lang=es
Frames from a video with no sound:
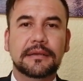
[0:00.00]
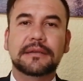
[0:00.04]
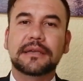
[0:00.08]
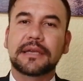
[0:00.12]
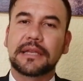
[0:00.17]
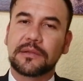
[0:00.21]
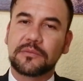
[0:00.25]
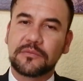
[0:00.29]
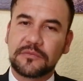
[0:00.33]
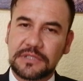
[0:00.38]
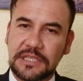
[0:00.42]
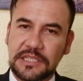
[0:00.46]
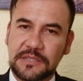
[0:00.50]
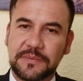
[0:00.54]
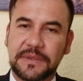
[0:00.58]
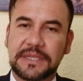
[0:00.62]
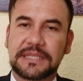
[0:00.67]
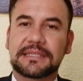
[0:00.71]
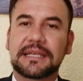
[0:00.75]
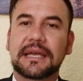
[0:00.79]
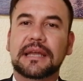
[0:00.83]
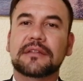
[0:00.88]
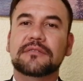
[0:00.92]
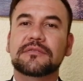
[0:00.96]
queremos
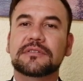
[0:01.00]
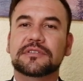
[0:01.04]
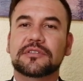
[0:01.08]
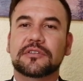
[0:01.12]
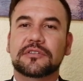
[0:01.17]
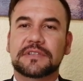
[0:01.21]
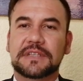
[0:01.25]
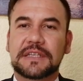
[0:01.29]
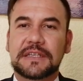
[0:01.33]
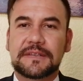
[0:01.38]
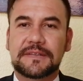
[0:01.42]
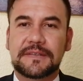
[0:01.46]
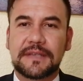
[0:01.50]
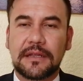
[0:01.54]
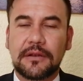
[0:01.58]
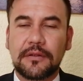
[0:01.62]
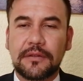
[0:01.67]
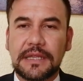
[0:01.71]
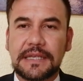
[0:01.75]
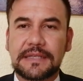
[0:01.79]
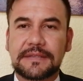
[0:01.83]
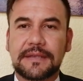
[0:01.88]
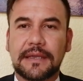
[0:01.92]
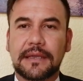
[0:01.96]
expresar nuestro
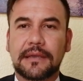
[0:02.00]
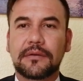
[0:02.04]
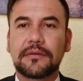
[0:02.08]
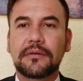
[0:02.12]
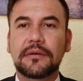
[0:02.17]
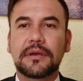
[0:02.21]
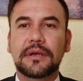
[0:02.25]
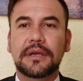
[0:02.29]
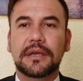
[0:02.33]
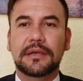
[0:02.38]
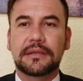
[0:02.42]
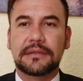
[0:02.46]
sincero deseo